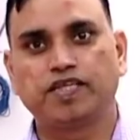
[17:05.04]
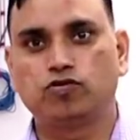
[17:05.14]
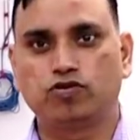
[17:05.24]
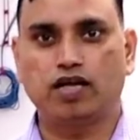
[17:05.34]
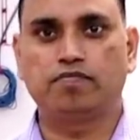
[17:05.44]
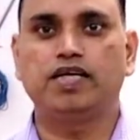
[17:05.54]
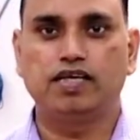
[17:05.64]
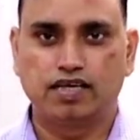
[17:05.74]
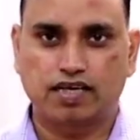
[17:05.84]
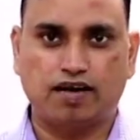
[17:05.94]
अपनी दुकान
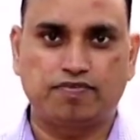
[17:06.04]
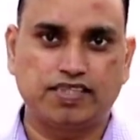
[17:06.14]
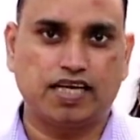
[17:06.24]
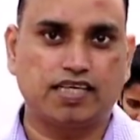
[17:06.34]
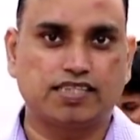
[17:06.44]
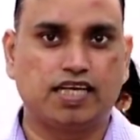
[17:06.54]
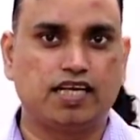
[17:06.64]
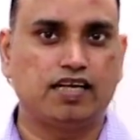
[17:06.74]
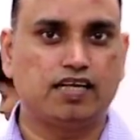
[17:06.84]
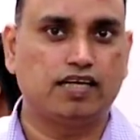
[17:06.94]
में काफ़ी सारा
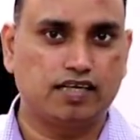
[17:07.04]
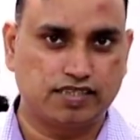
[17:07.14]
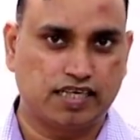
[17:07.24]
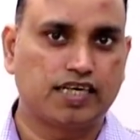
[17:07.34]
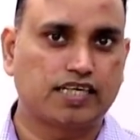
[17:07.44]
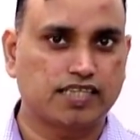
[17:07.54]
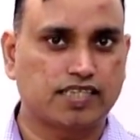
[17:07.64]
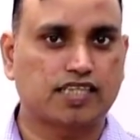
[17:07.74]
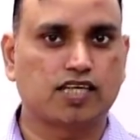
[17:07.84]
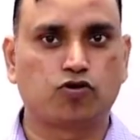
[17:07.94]
सेल जनरेट कर
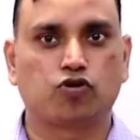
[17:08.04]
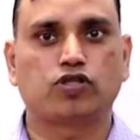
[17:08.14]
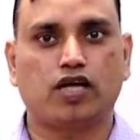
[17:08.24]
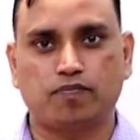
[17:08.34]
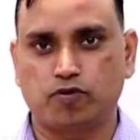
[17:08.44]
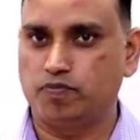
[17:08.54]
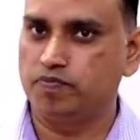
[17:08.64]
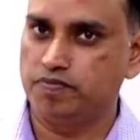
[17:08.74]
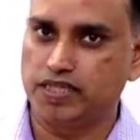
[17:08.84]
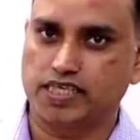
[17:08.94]
सकते हैं ग्रोथ आपको
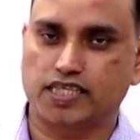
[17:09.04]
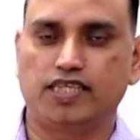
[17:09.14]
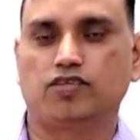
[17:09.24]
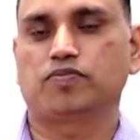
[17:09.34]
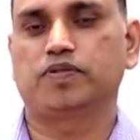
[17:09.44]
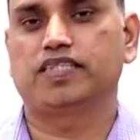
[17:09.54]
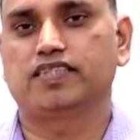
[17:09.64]
मिल सकती है उसमें